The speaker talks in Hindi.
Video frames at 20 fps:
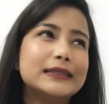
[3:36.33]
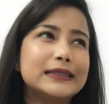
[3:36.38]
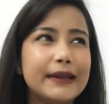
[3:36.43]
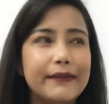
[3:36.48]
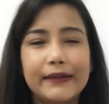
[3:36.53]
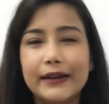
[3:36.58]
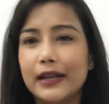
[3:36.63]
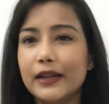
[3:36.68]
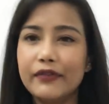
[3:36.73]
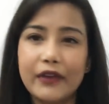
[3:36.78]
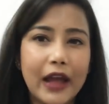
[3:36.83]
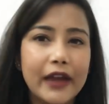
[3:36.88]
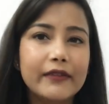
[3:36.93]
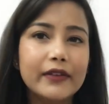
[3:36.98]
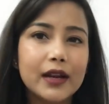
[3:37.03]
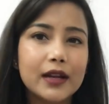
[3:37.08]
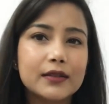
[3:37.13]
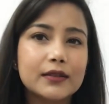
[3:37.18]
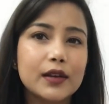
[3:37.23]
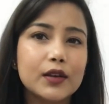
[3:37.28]
सेवेंटी
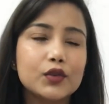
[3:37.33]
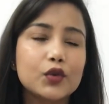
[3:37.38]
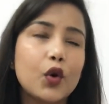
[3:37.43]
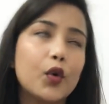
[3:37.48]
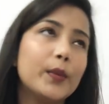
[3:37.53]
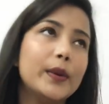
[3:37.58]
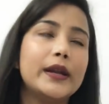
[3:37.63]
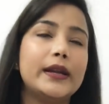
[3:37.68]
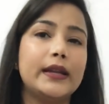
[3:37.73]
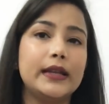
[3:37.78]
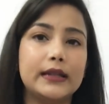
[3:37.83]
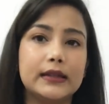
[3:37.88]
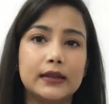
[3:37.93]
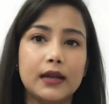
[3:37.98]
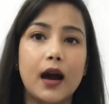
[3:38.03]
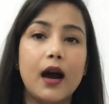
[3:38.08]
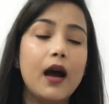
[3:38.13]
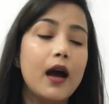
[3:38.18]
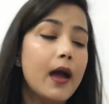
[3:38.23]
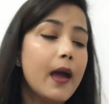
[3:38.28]
फाइव रखते हैं तो भी ठीक
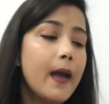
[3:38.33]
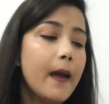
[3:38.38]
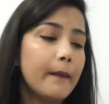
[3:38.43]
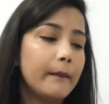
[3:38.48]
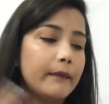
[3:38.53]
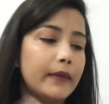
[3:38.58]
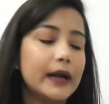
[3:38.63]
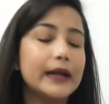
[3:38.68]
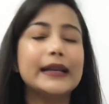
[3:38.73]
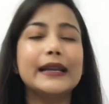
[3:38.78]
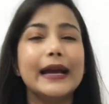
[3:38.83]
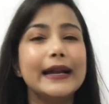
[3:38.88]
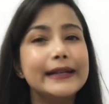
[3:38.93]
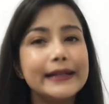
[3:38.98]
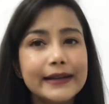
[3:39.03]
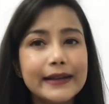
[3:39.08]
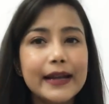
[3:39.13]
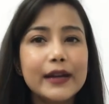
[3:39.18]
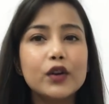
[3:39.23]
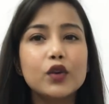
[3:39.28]
था बट
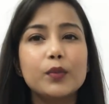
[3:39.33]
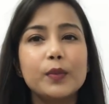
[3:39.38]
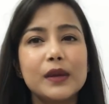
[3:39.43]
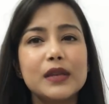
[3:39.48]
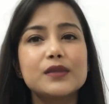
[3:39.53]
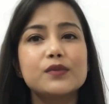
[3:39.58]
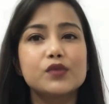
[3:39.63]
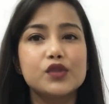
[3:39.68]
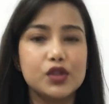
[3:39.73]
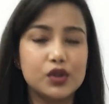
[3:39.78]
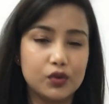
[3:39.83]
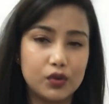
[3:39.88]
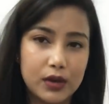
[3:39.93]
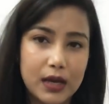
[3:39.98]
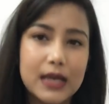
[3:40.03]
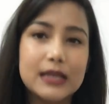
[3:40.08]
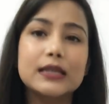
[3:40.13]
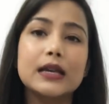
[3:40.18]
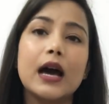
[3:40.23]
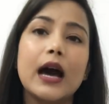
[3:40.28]
नाइन्टी नाइन रुपीज़ मुझे
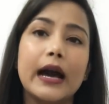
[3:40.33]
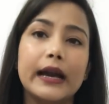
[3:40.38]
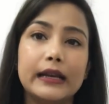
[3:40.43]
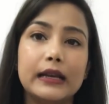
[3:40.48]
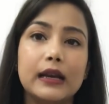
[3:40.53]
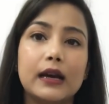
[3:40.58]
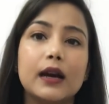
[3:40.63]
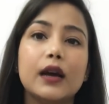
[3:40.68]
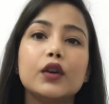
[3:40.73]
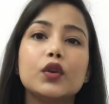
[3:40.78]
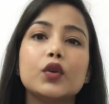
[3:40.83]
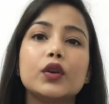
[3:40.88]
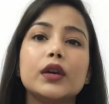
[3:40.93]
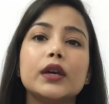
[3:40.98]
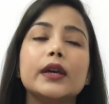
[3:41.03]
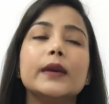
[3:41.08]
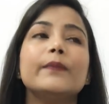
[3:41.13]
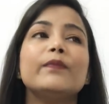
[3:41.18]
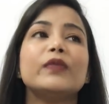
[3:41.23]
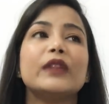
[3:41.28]
थोड़ा सा हाई लगा
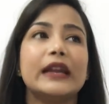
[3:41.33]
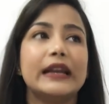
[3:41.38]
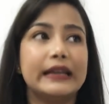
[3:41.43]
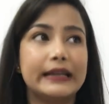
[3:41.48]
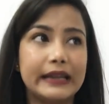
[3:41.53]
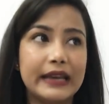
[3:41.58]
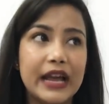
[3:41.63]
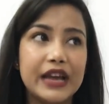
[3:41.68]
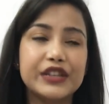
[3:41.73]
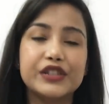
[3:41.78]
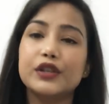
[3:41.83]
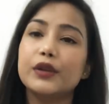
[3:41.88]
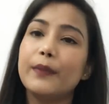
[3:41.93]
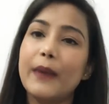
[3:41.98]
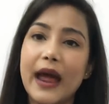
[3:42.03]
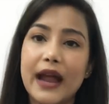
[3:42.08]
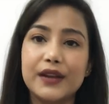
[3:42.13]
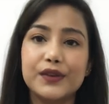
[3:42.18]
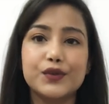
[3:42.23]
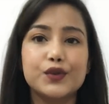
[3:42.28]
क्योंकि इंटरनेशनल
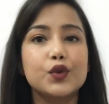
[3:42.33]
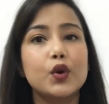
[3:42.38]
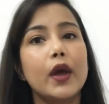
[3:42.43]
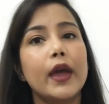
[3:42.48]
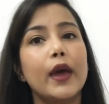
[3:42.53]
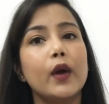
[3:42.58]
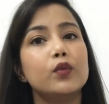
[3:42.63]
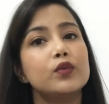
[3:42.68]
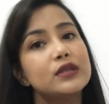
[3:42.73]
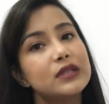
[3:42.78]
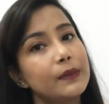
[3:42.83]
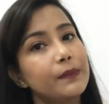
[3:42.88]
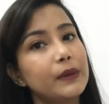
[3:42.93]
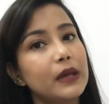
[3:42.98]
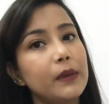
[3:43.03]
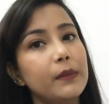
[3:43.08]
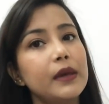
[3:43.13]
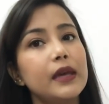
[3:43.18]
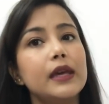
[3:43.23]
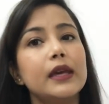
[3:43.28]
ब्रांड्स जो हैं उन सब
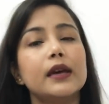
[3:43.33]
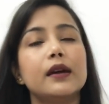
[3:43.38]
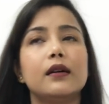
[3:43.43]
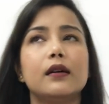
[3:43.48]
के भी